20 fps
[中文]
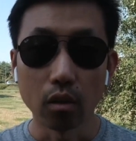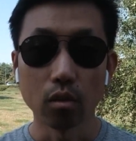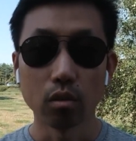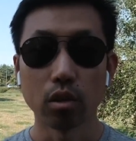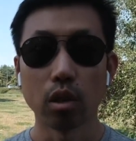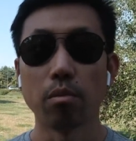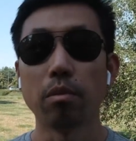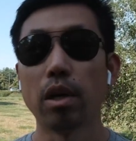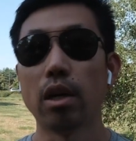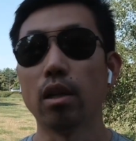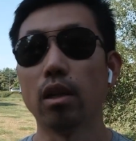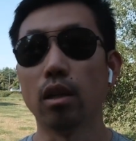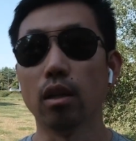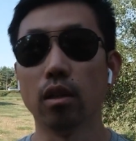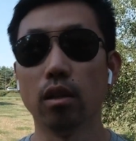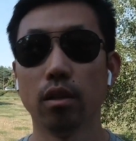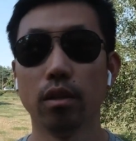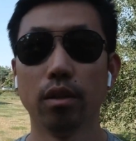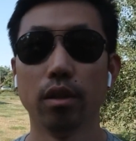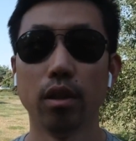又见面了，
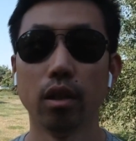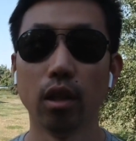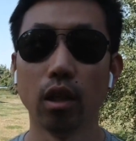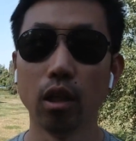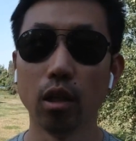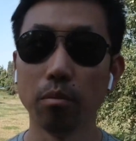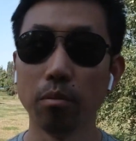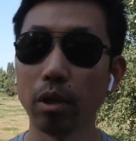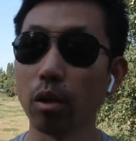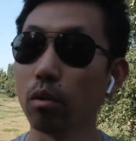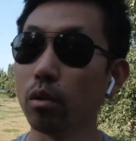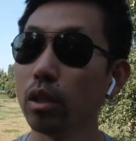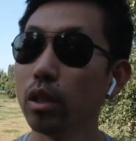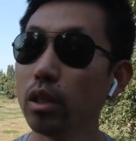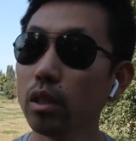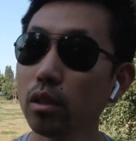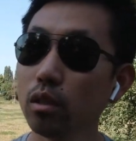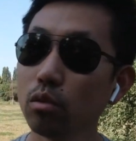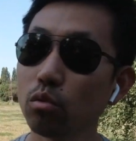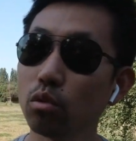哎，每
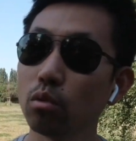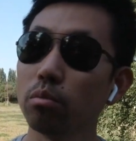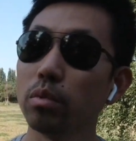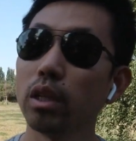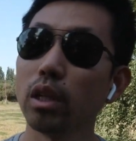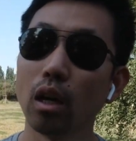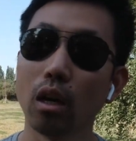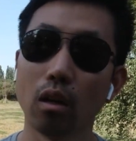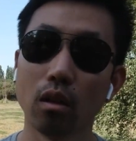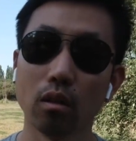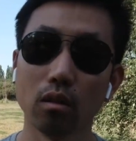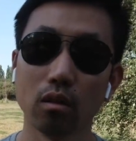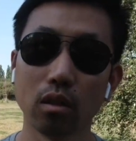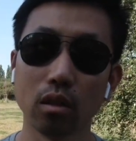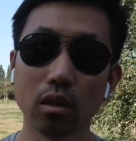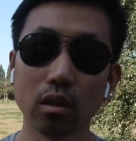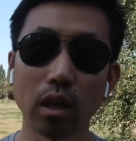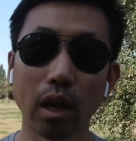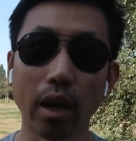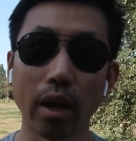回准备好
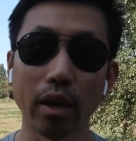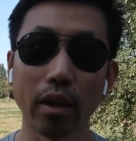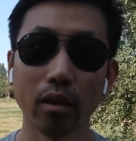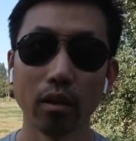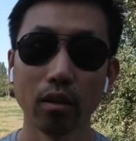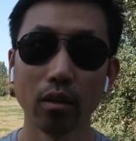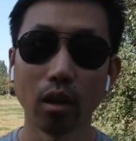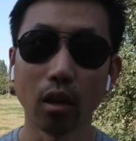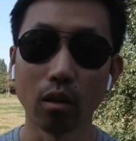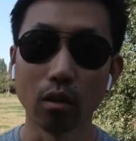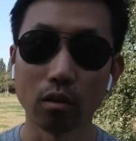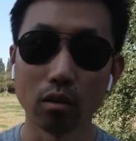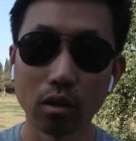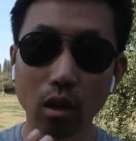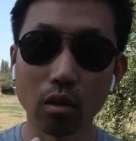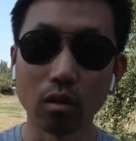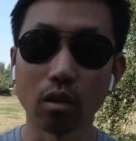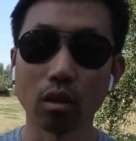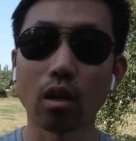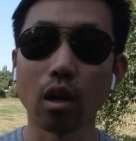题材要
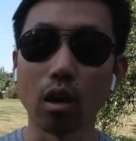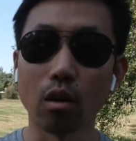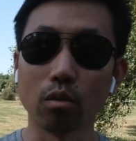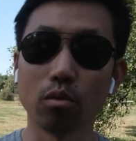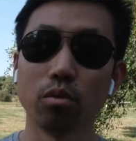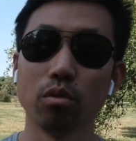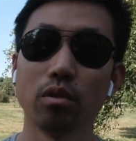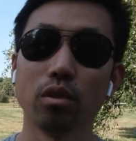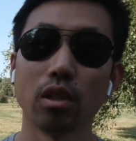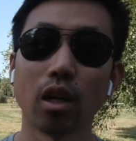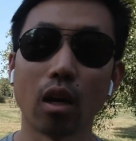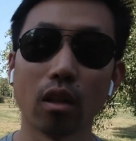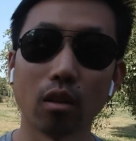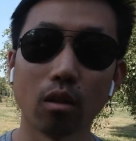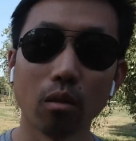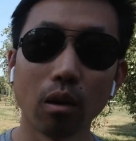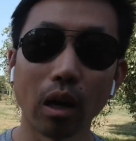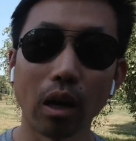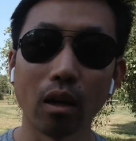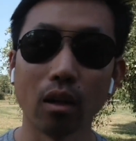照着稿去讲
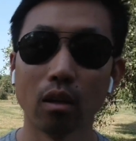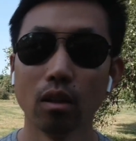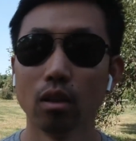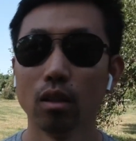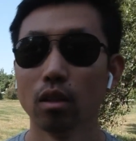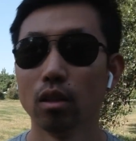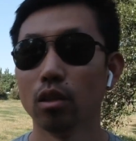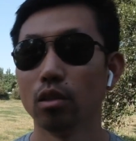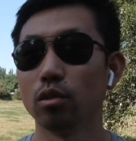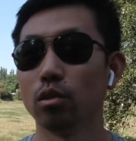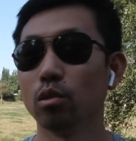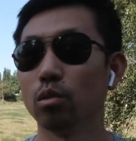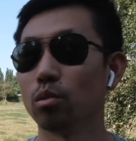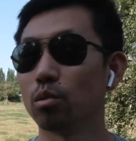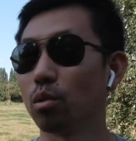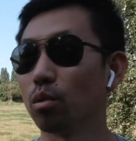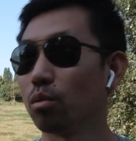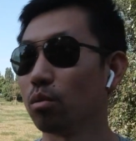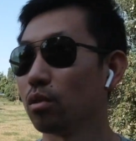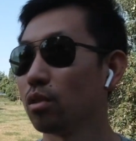的话，就
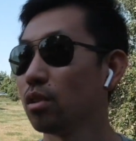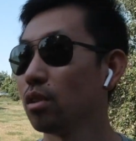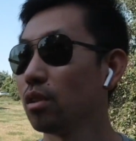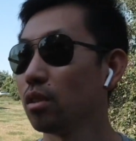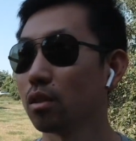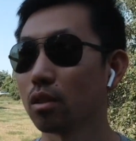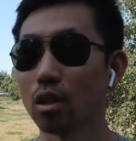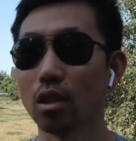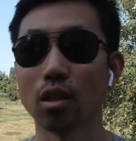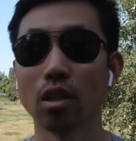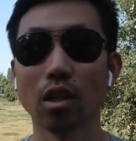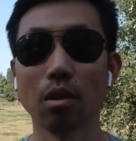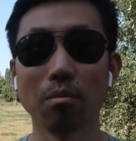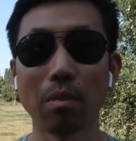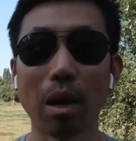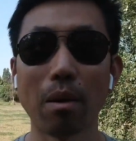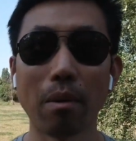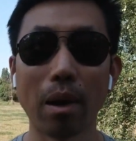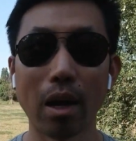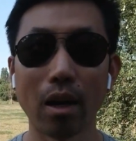总是坑坑
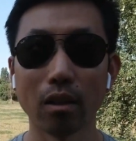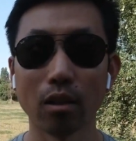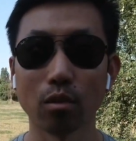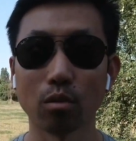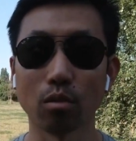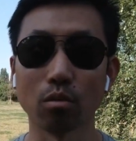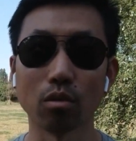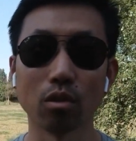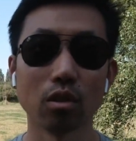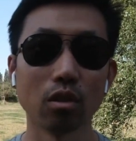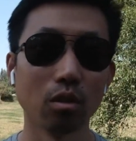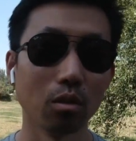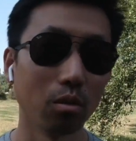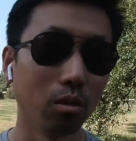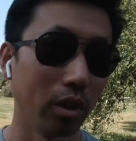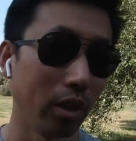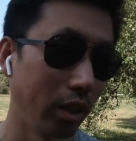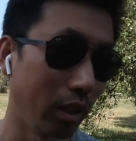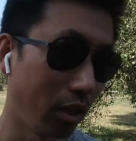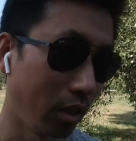巴巴的，总是
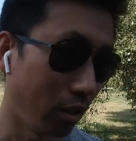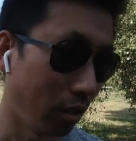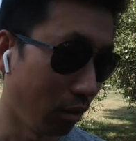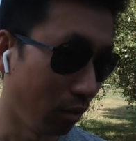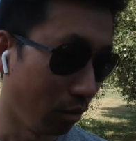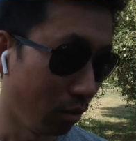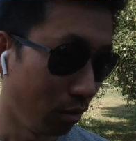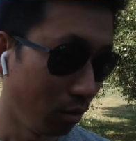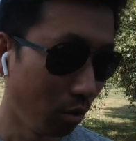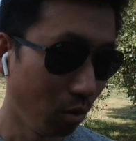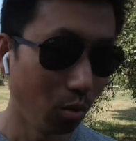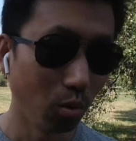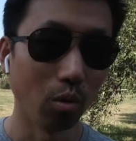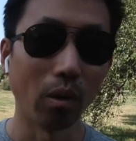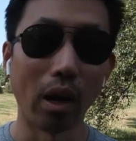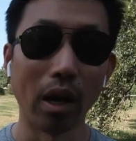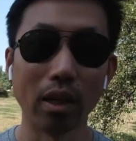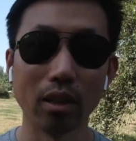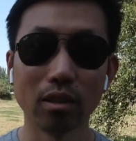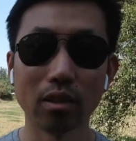会录
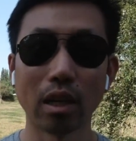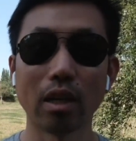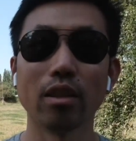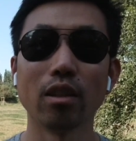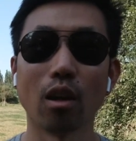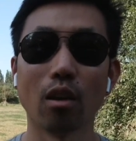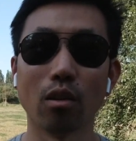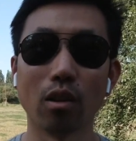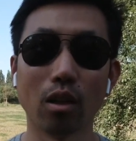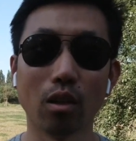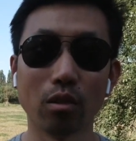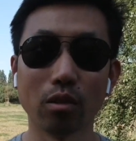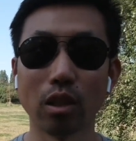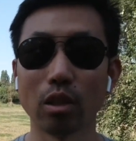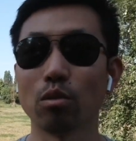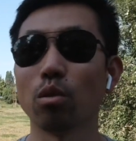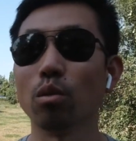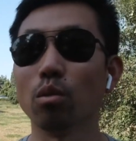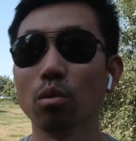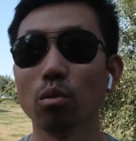完删掉，然后再
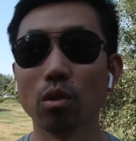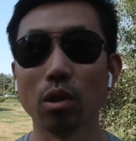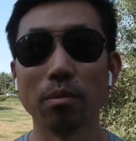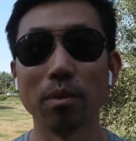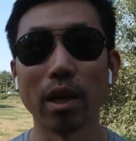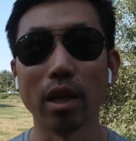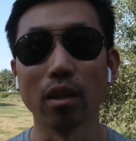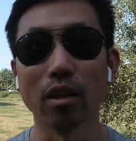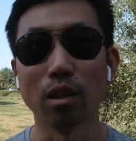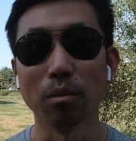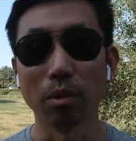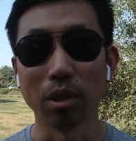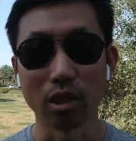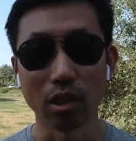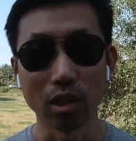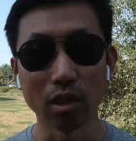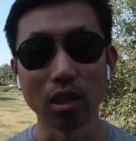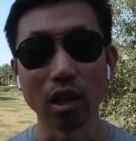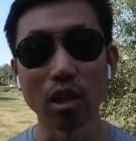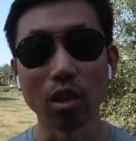重录一遍。那么
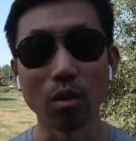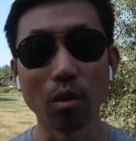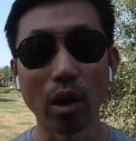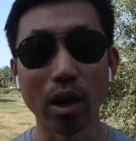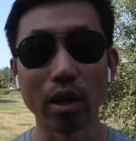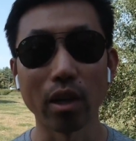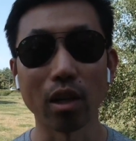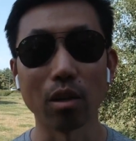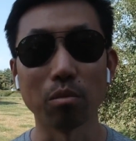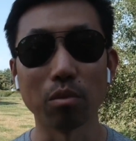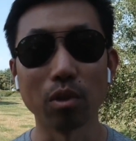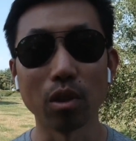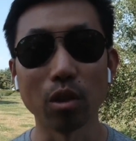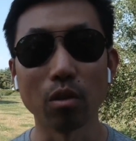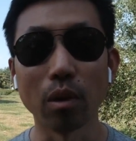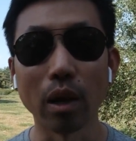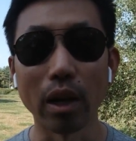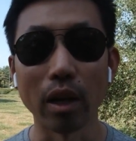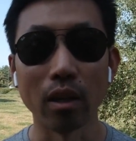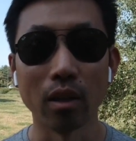今天的话也不例
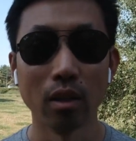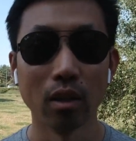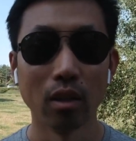外。